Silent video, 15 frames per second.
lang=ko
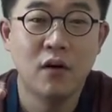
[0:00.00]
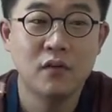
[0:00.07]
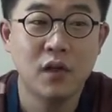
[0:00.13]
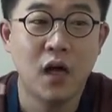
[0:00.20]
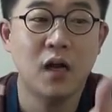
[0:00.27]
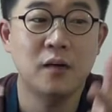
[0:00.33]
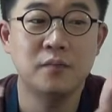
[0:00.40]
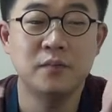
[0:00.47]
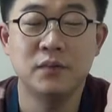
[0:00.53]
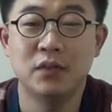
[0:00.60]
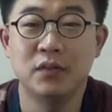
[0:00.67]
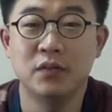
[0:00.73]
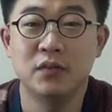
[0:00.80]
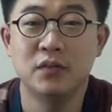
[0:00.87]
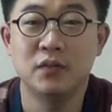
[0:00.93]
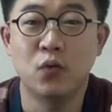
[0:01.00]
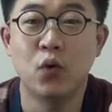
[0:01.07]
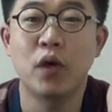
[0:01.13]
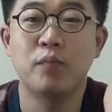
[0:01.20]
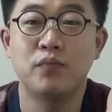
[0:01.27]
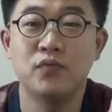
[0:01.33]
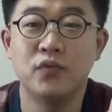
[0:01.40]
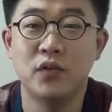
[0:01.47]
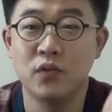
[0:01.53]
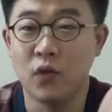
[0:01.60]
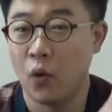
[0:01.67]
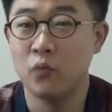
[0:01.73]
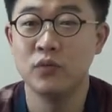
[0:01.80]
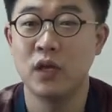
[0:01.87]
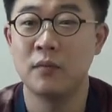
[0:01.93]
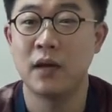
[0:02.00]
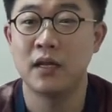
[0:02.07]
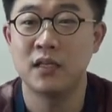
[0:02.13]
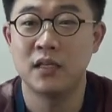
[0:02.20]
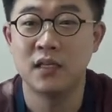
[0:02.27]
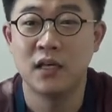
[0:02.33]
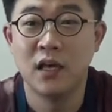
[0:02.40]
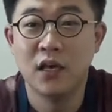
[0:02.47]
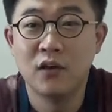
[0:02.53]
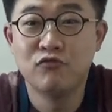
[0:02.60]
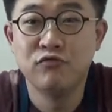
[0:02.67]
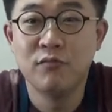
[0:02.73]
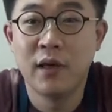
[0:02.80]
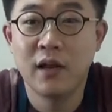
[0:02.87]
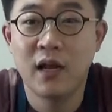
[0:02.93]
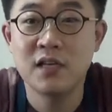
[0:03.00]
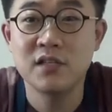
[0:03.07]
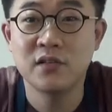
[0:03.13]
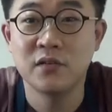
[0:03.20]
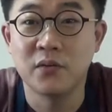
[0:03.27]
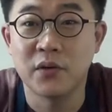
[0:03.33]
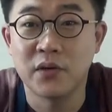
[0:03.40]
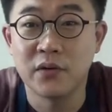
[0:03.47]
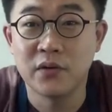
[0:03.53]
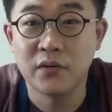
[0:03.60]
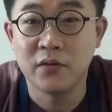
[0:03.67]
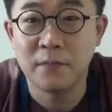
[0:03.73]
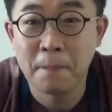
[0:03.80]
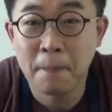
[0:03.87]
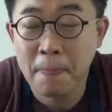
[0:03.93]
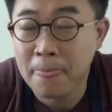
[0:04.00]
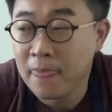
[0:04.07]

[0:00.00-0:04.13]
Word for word: 사람들, 고객분들이 너무나 많이 구매를 하시는 거예요.